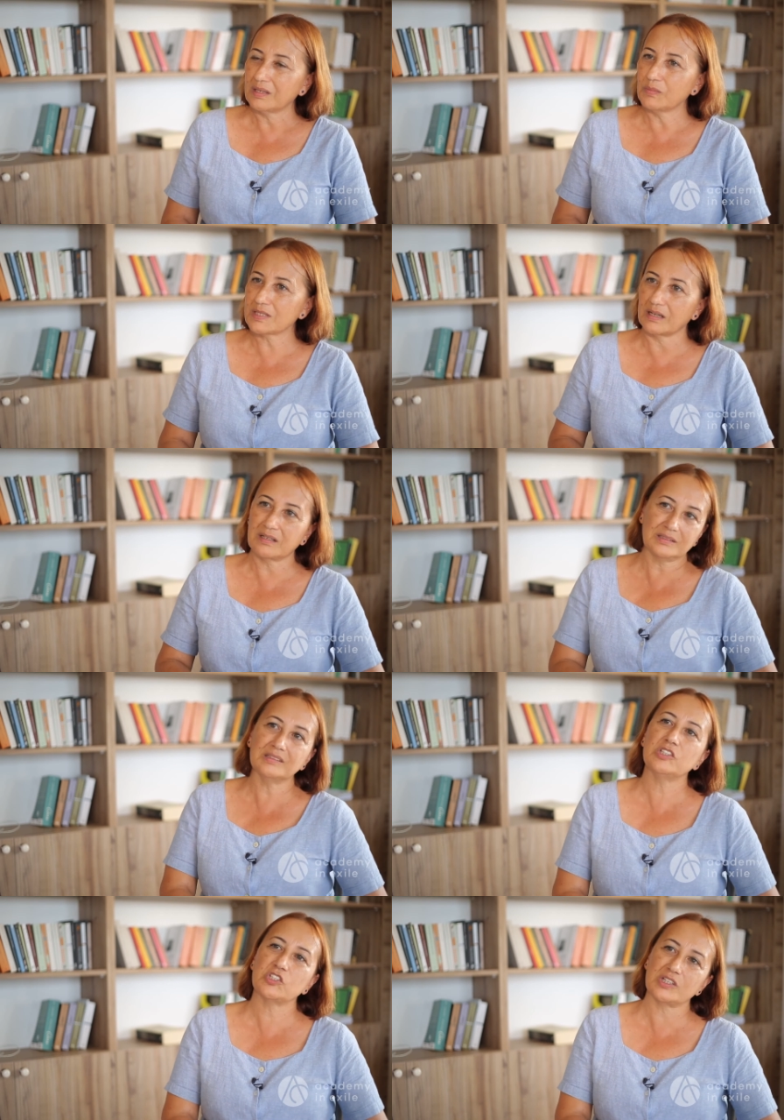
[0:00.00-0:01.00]
mesela
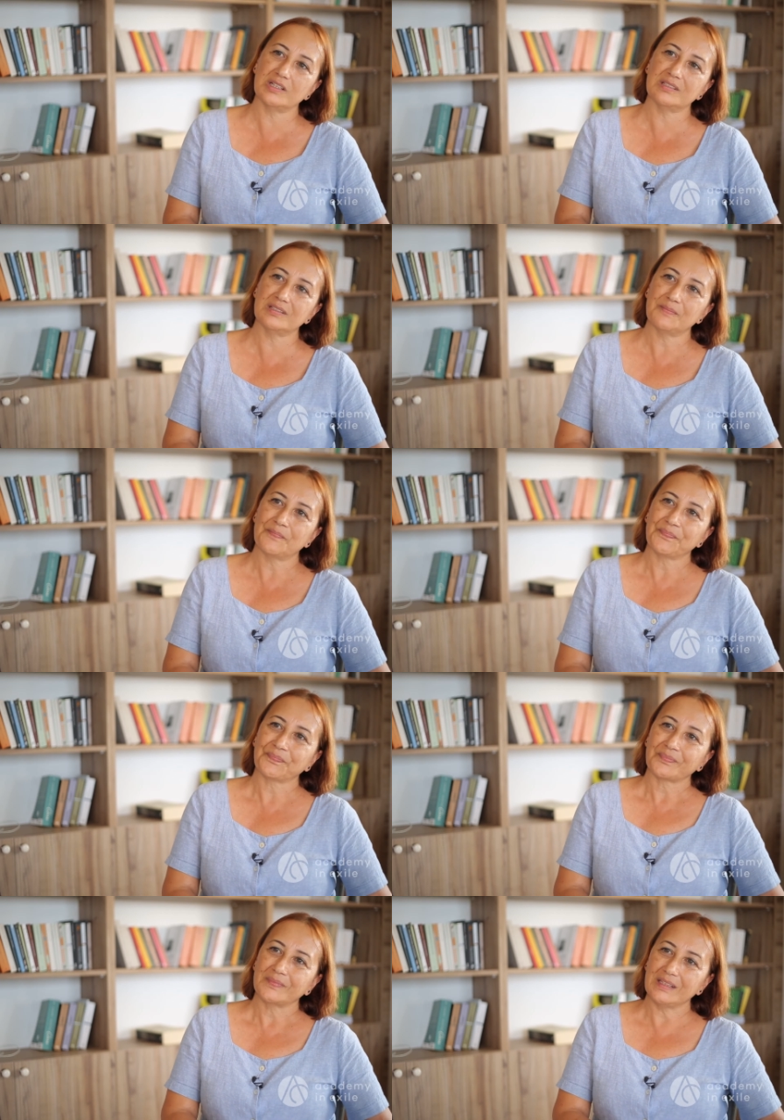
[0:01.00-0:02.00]
kadın işçilerin
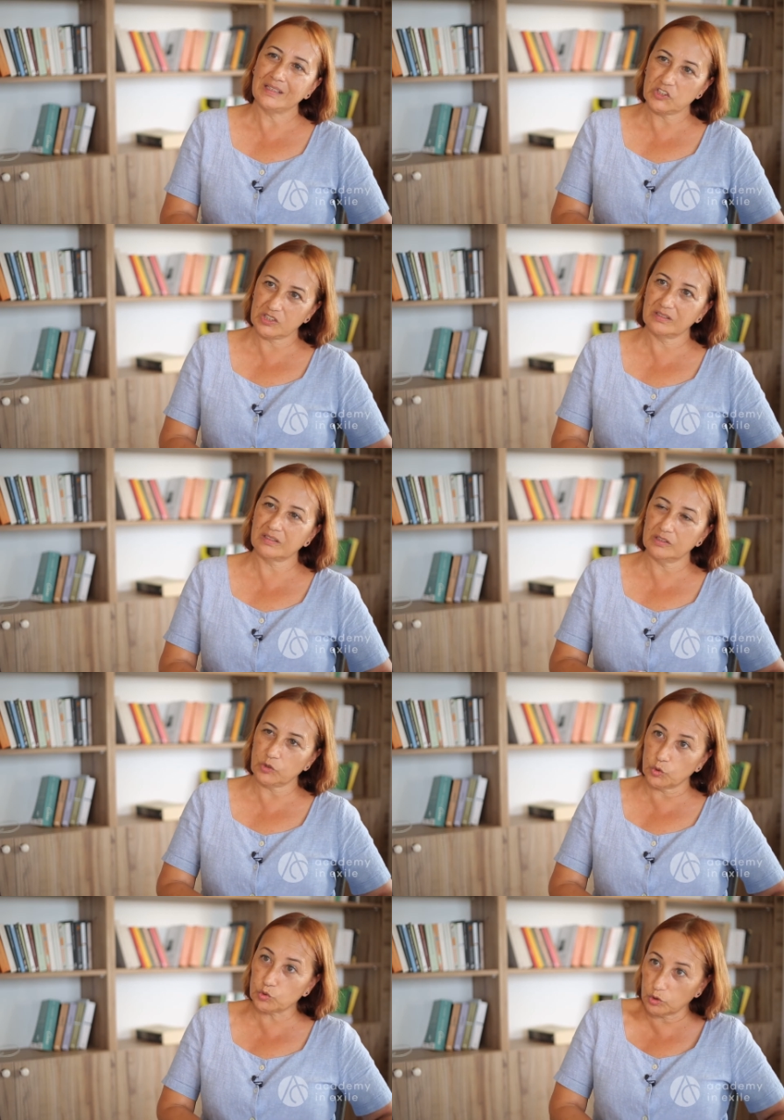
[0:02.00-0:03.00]
yaşadıkları
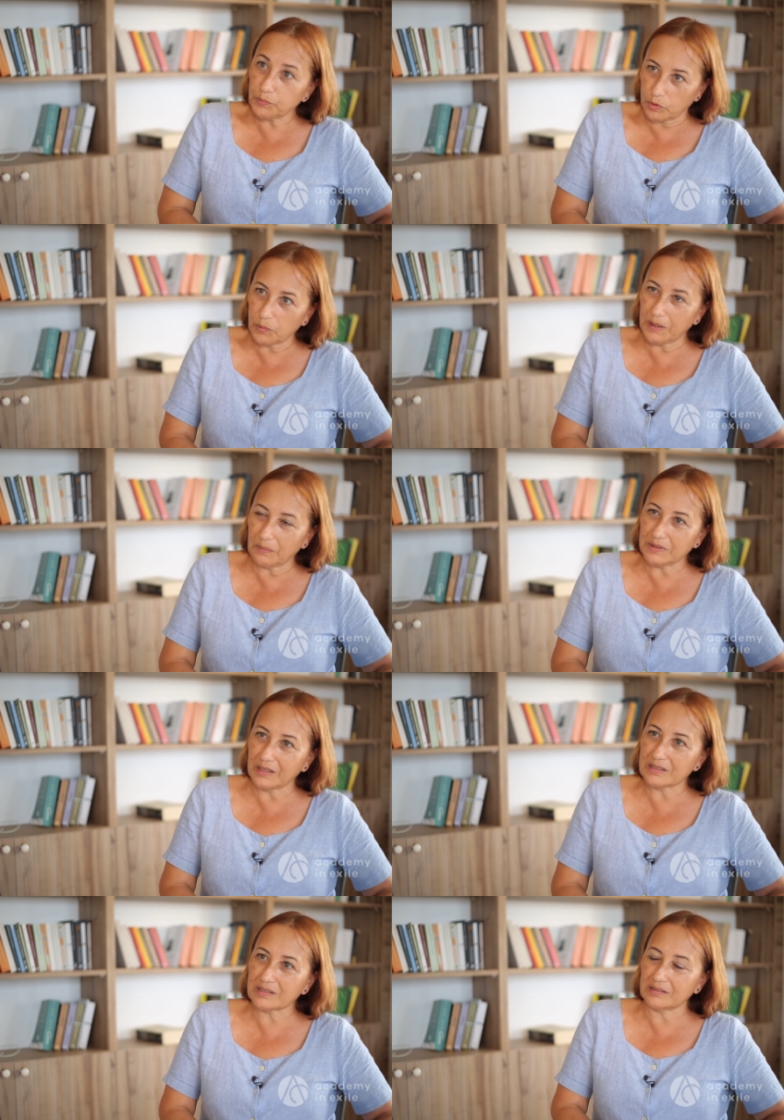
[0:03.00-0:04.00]
özgür
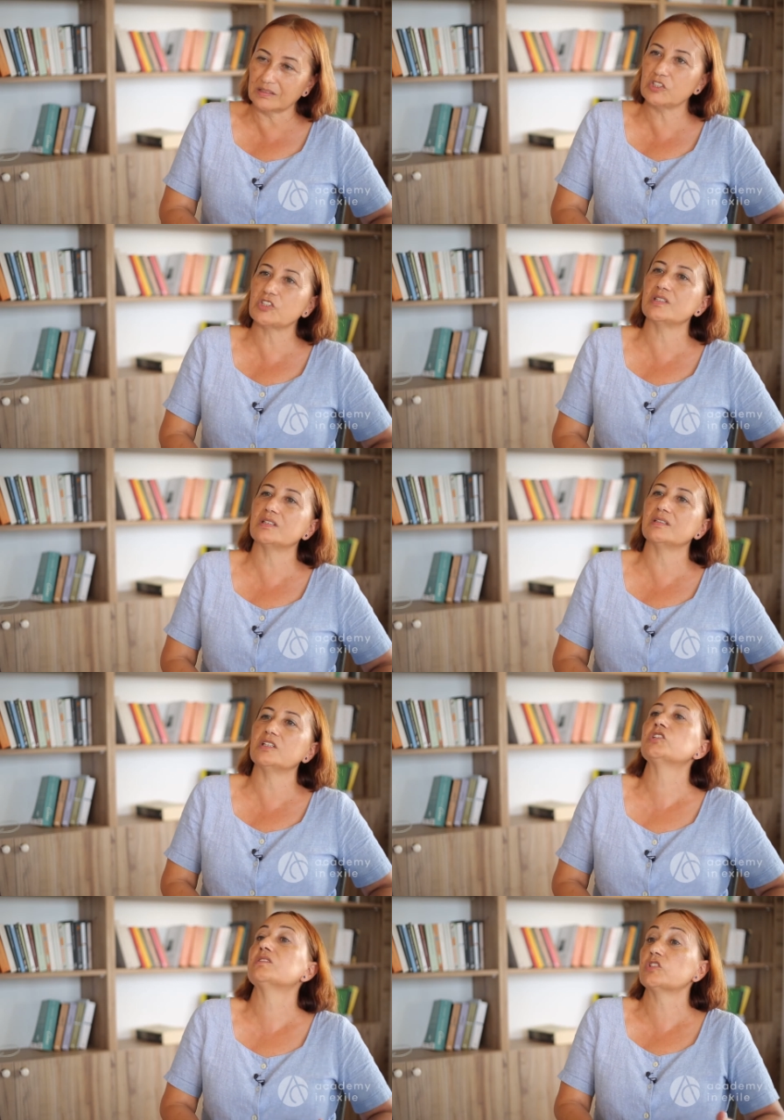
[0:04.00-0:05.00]
problemler, kadın işçilerin
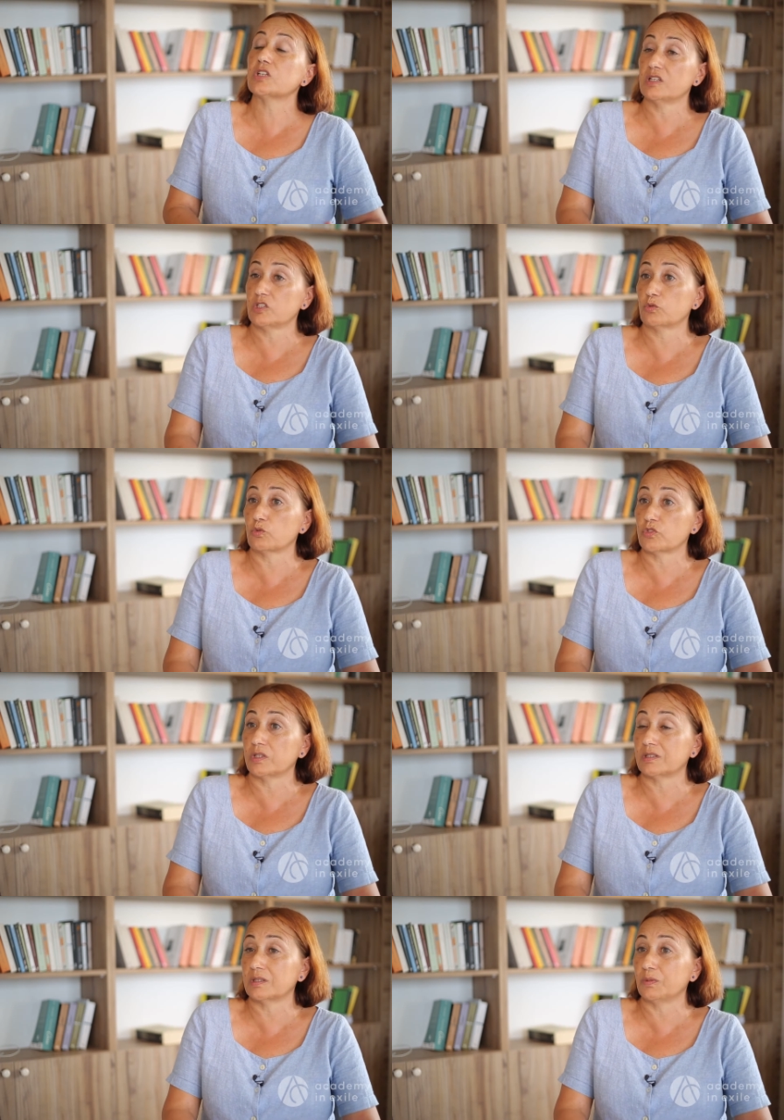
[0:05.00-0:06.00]
eşit işe eşit
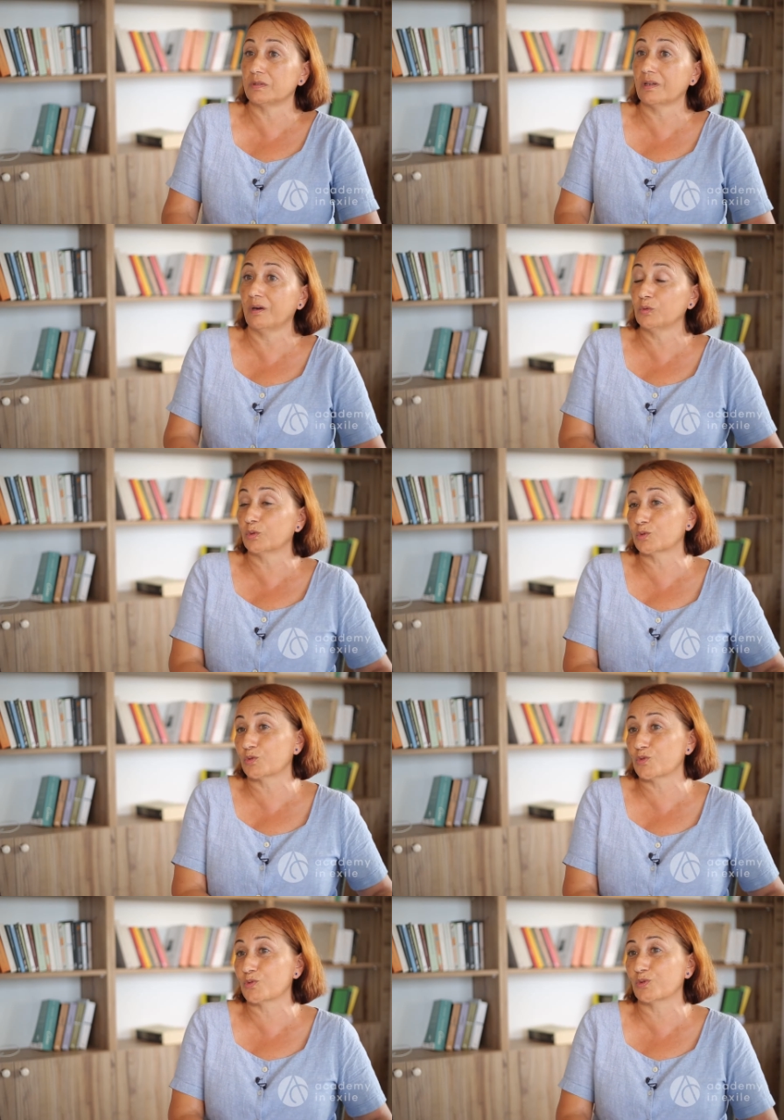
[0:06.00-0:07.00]
ücret gibi ta
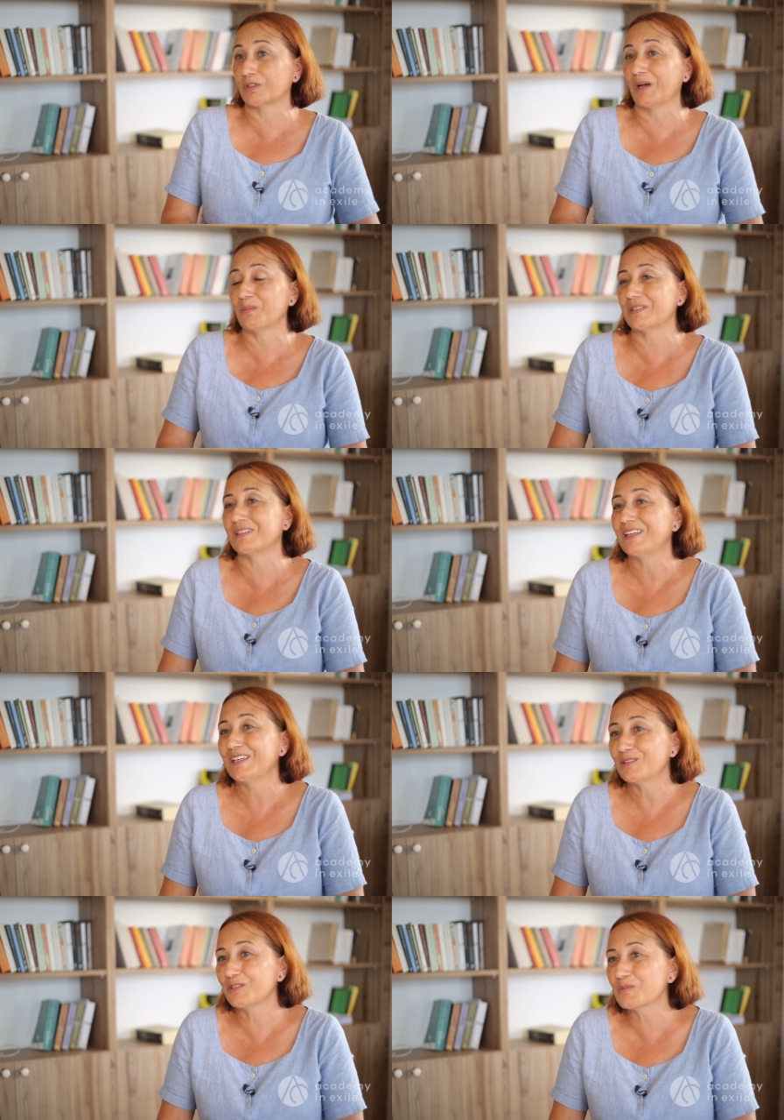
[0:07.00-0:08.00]
19. yüzyıldan beri
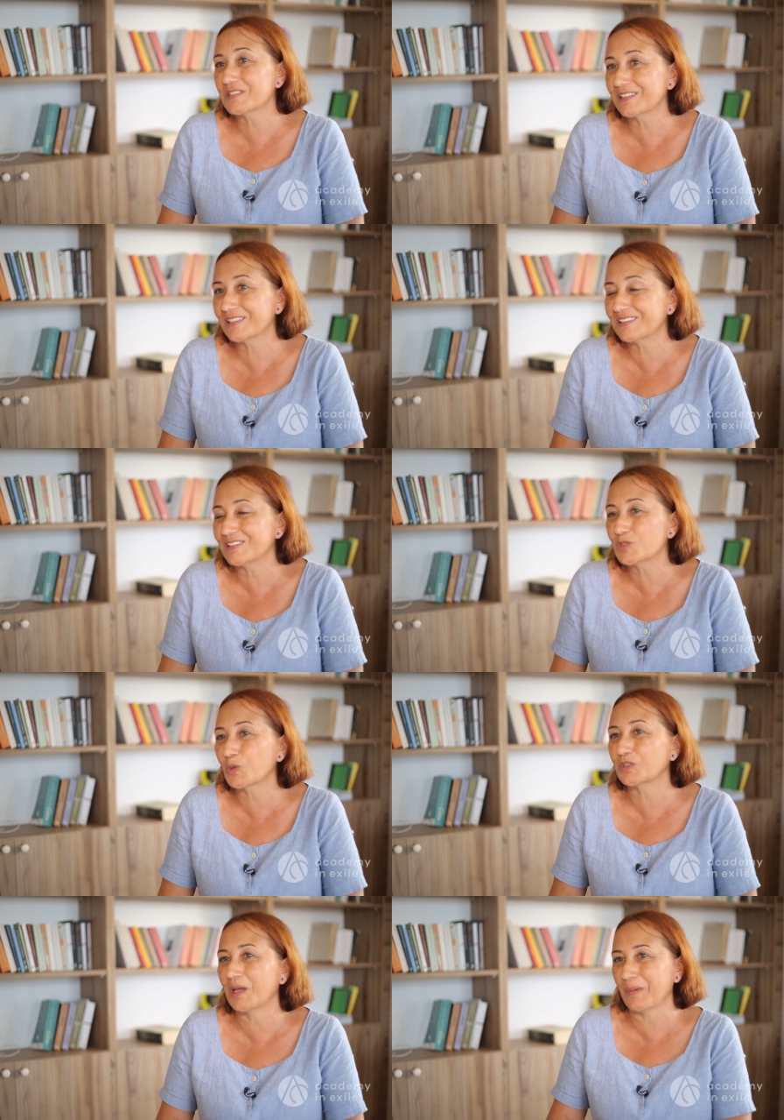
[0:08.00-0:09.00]
feminist hareketin
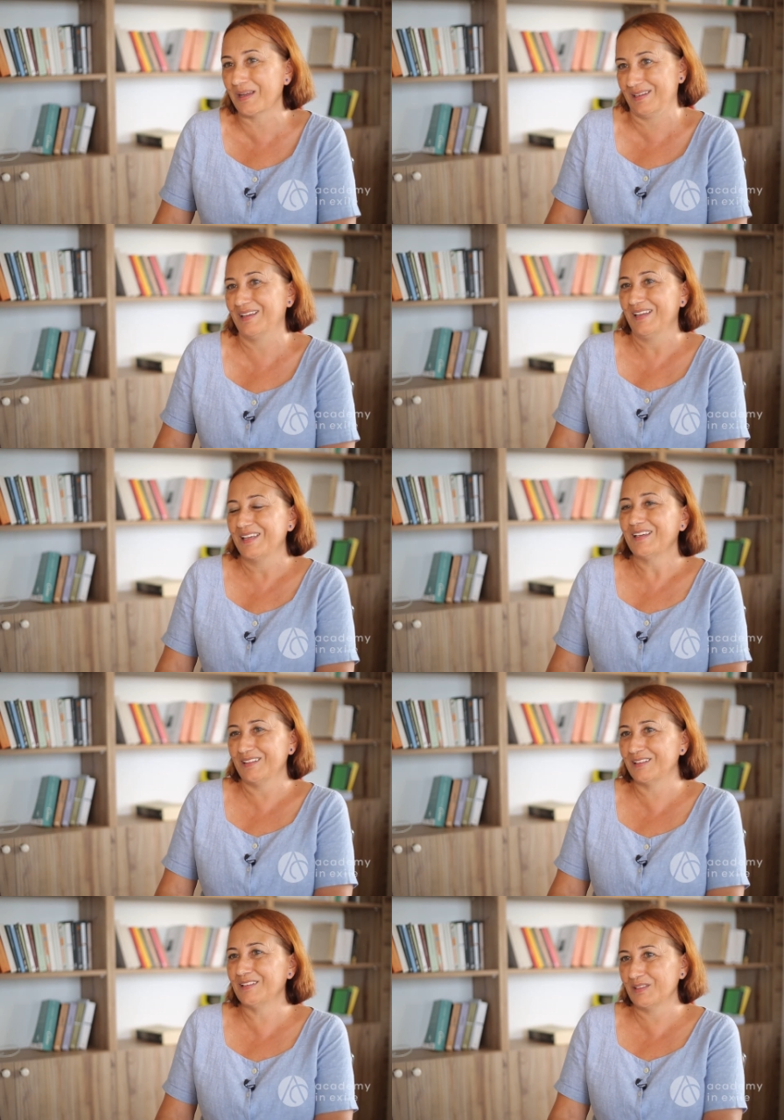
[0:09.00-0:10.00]
çok temel
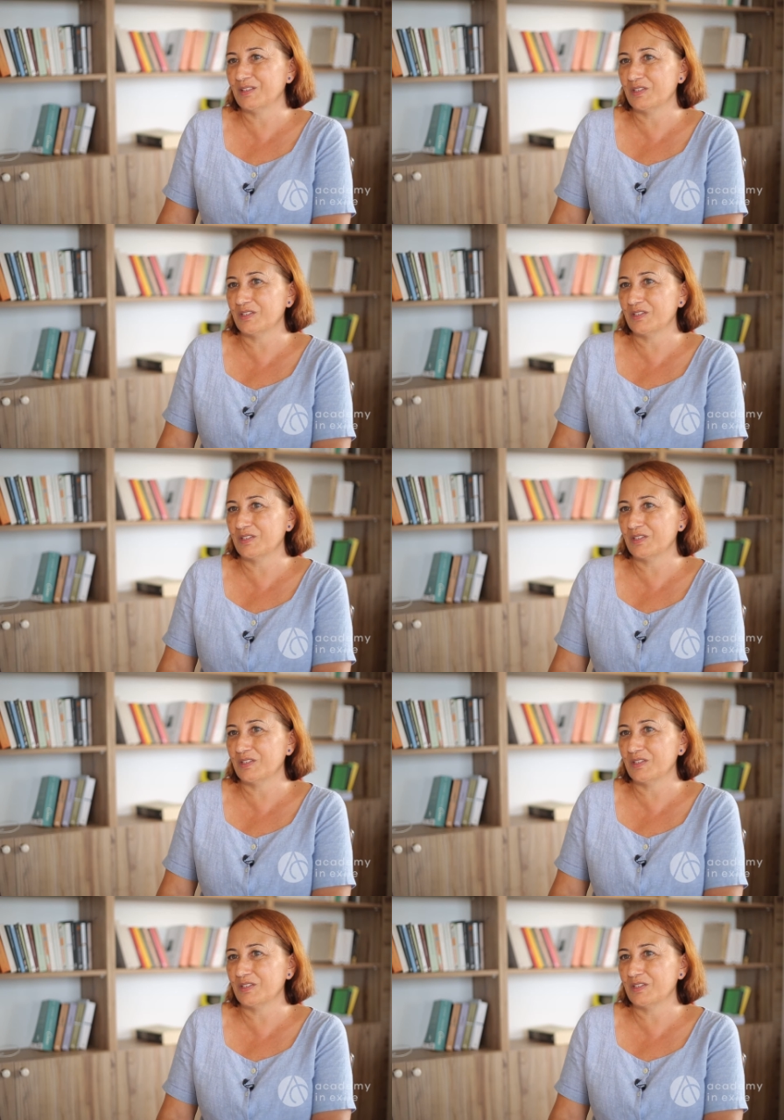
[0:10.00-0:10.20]
e,